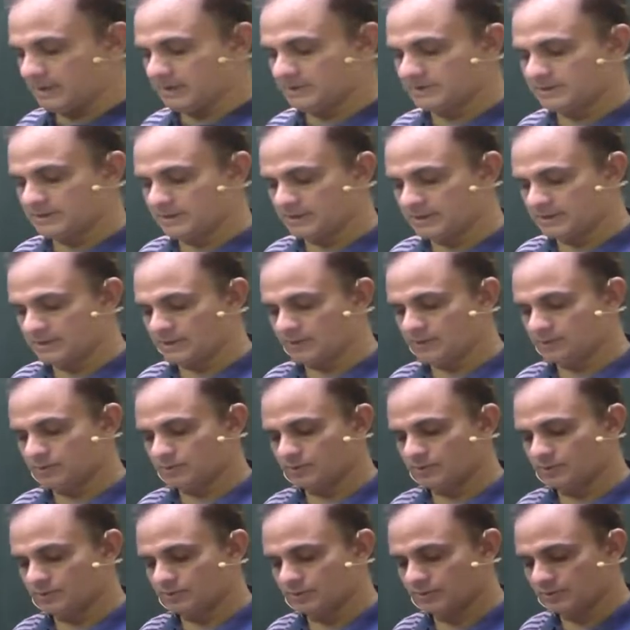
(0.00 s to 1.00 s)
आंसर था
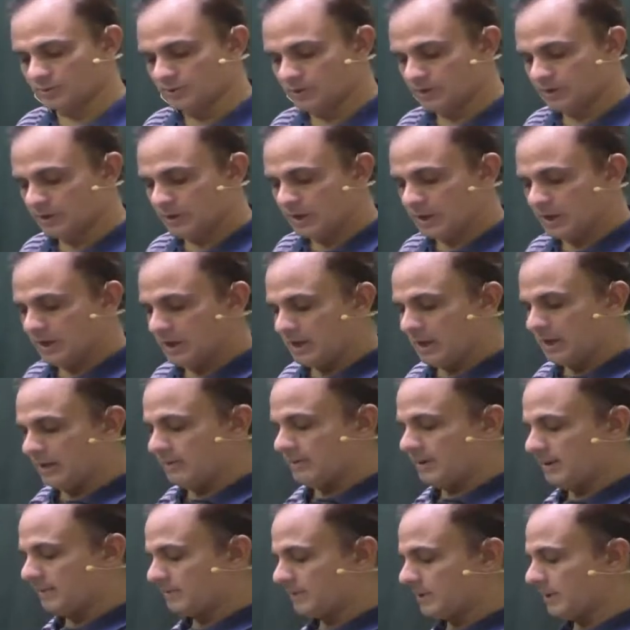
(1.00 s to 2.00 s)
दोस्तों अब
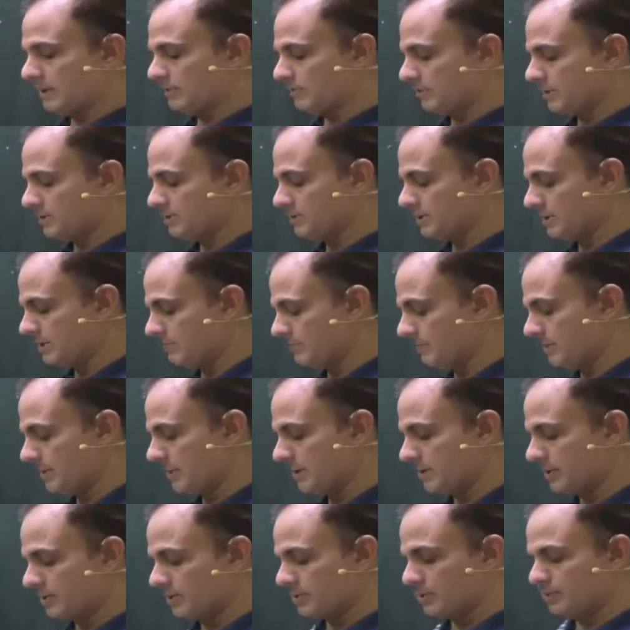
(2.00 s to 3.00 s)
आपका क्वेश्चन
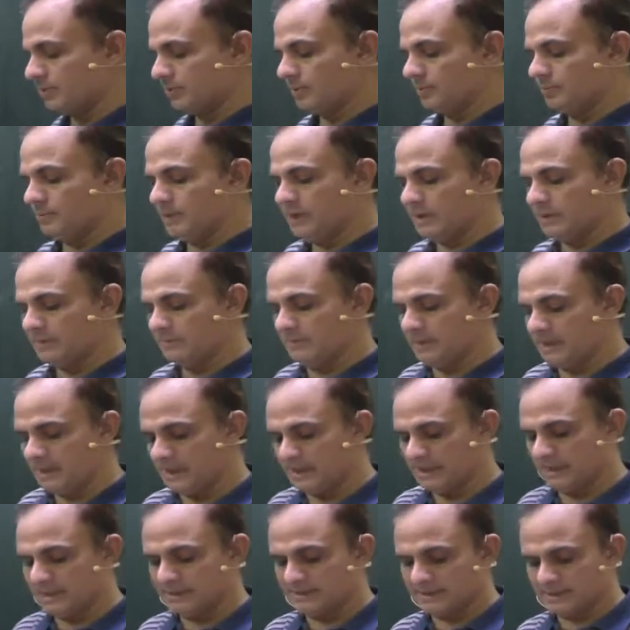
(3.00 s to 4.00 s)
नंबर टू बे
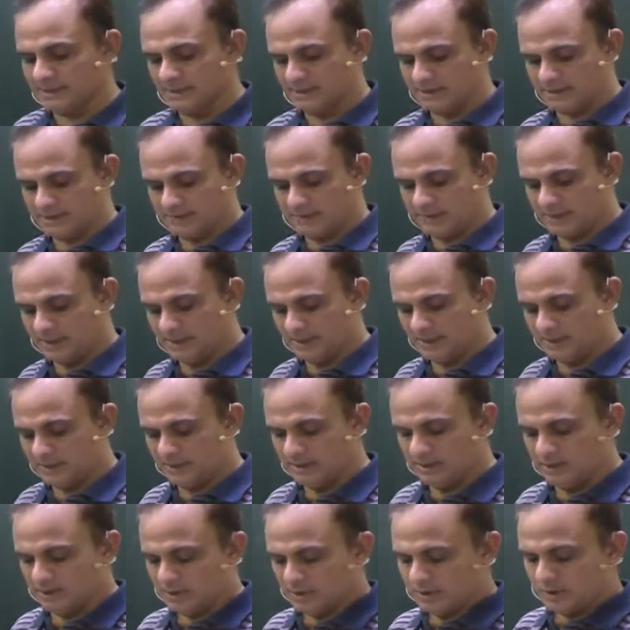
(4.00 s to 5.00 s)
बेहद आसान सवाल है
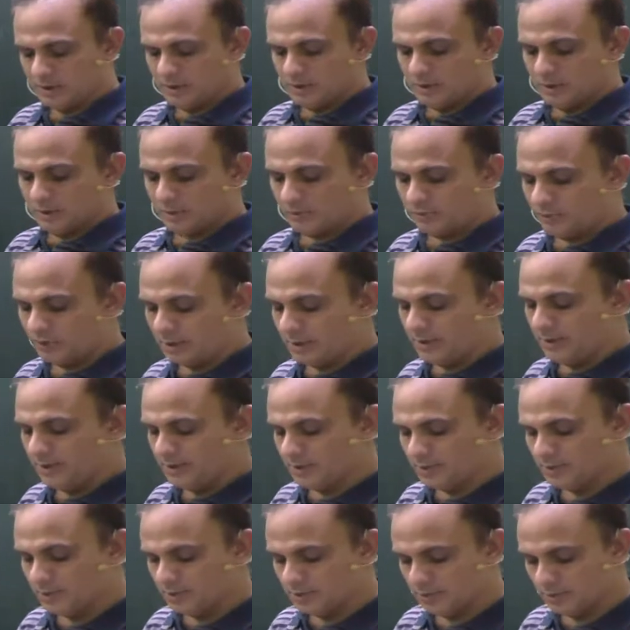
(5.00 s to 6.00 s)
वन
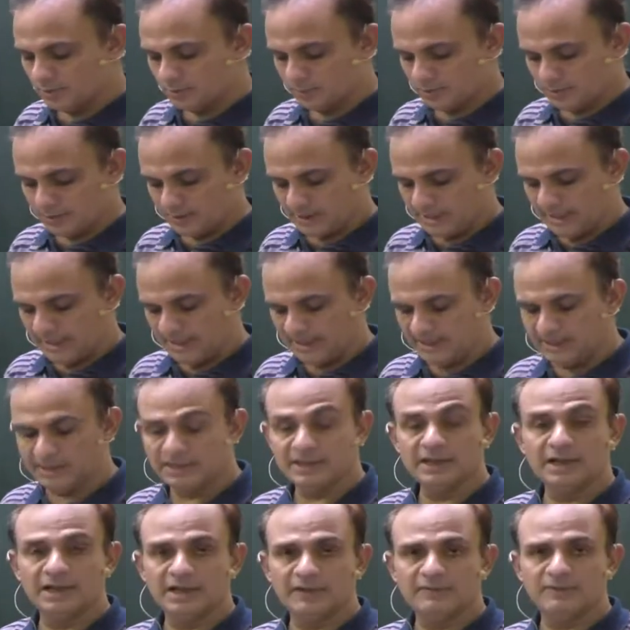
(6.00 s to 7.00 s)
टू टेन
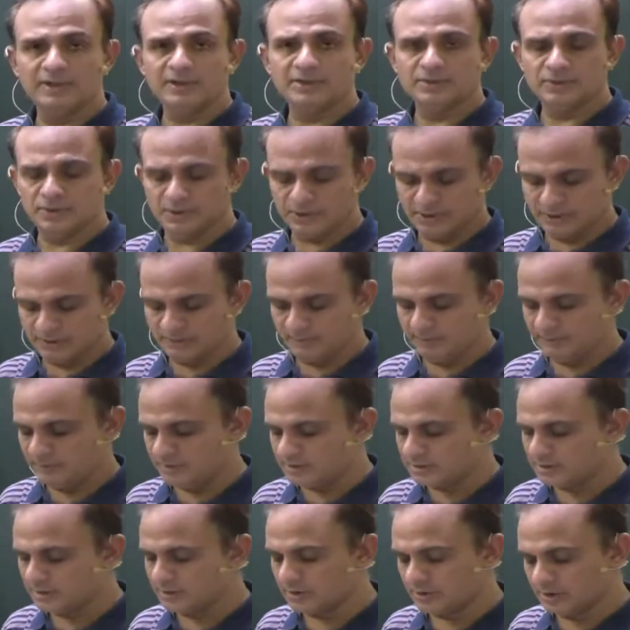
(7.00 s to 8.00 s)
इलेवन जो है
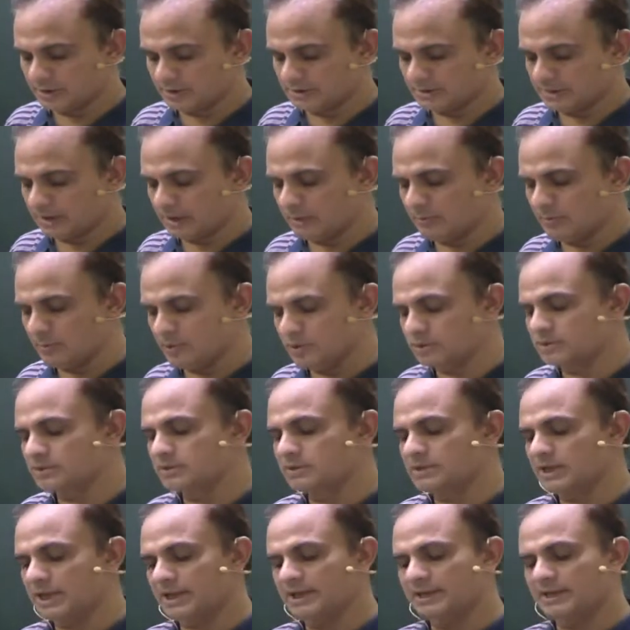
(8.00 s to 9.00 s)
वैसे तो ऑलमोस्ट
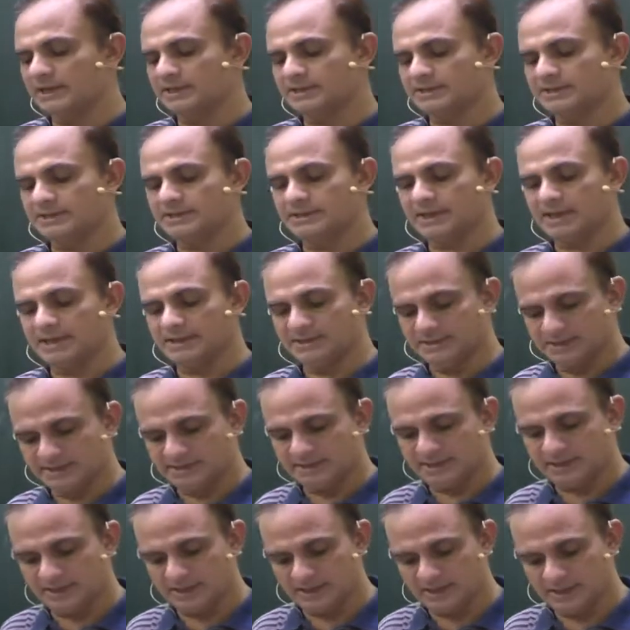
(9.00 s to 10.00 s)
सारी एक्सरसाइज ही
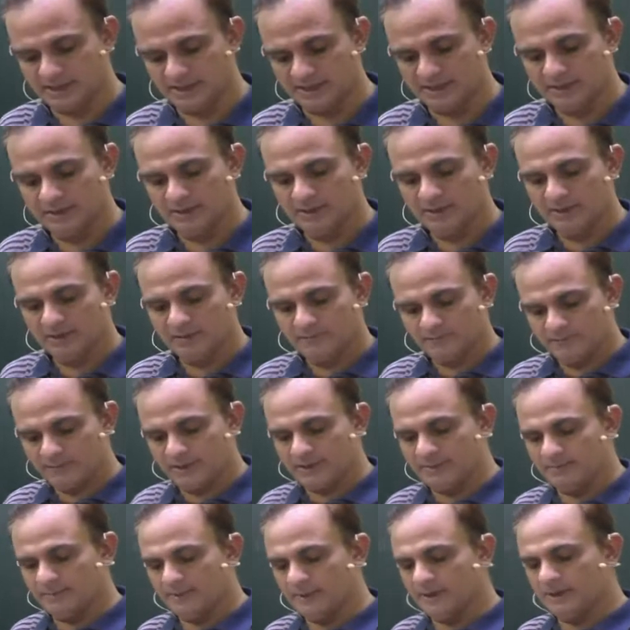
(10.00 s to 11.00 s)
सरल है
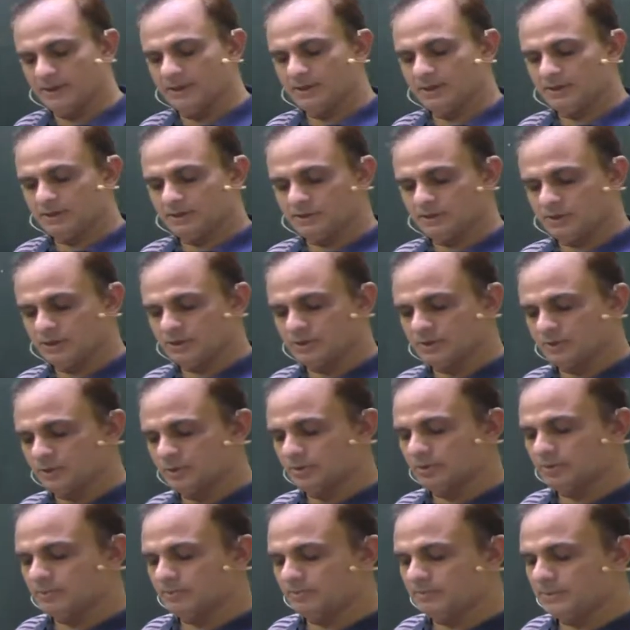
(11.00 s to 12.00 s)
फिर भी ये जो
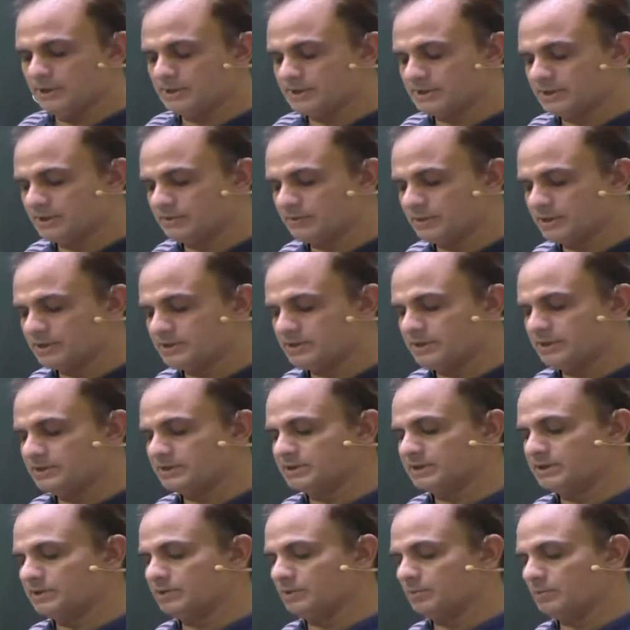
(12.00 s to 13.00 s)
बेसिक क्वेश्चन
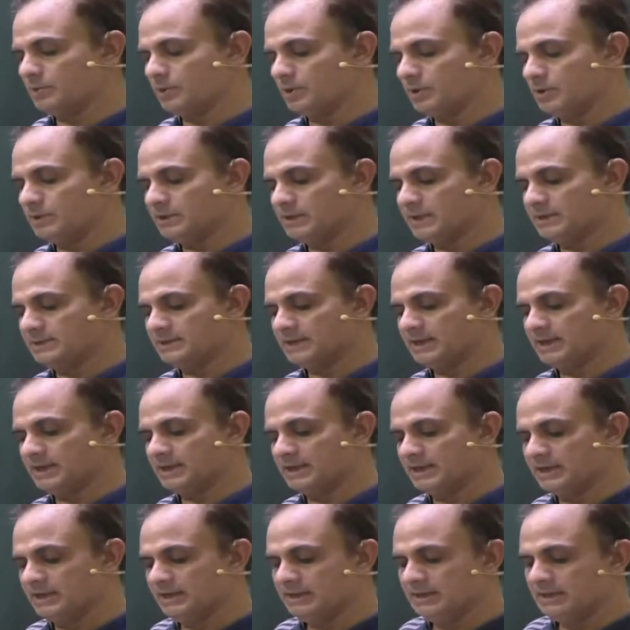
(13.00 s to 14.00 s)
है तो बहुत आसान
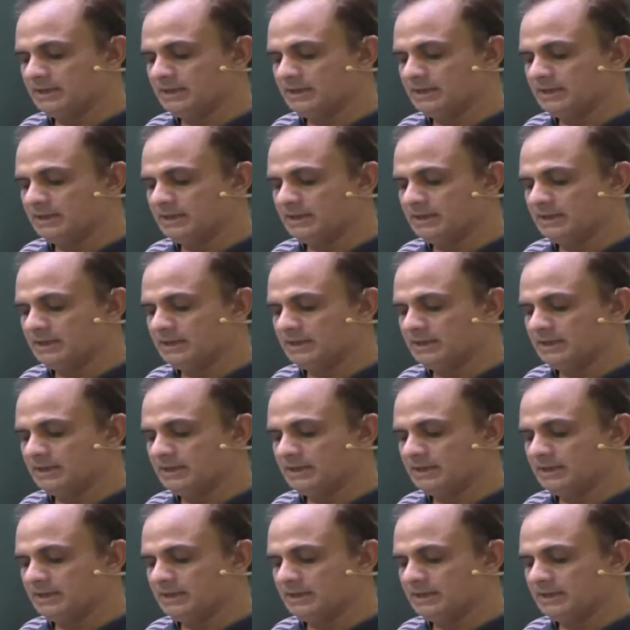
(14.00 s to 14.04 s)
है